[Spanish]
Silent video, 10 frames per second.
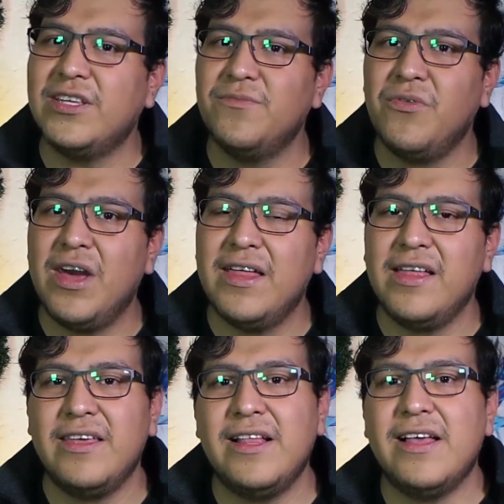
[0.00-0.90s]

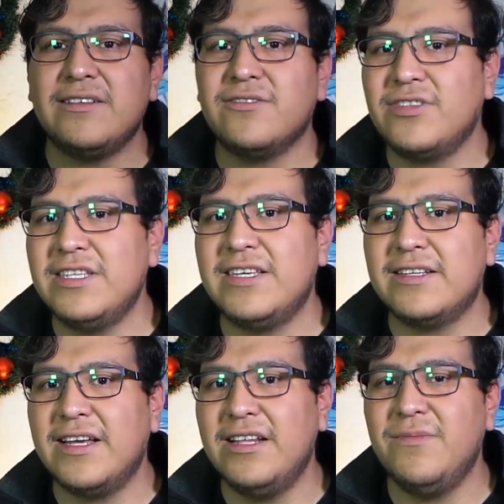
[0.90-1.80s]
temporada de las
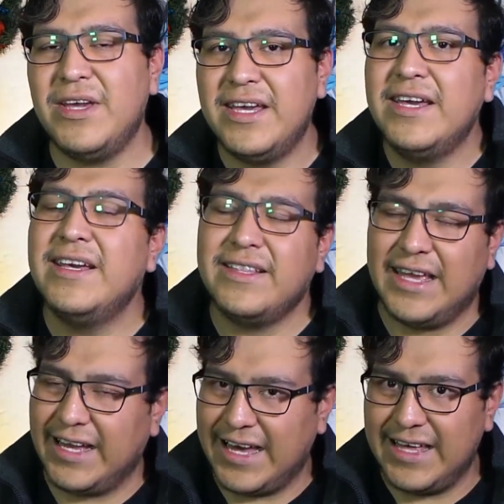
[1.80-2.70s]
noticias anime
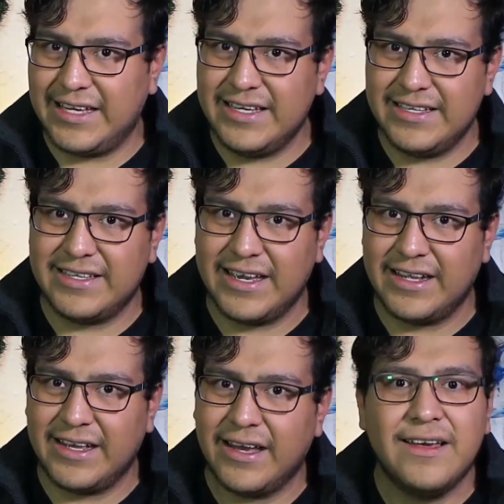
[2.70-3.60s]
de cada
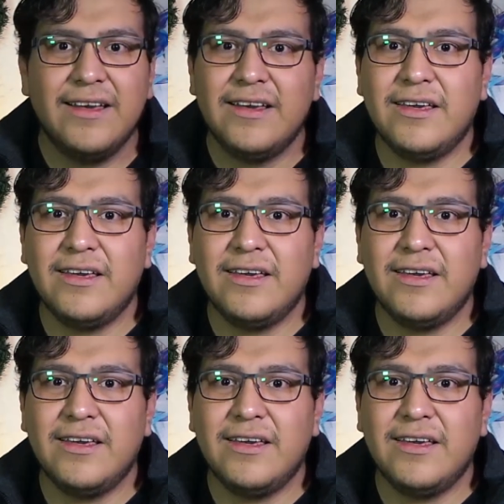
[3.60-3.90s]
quincena.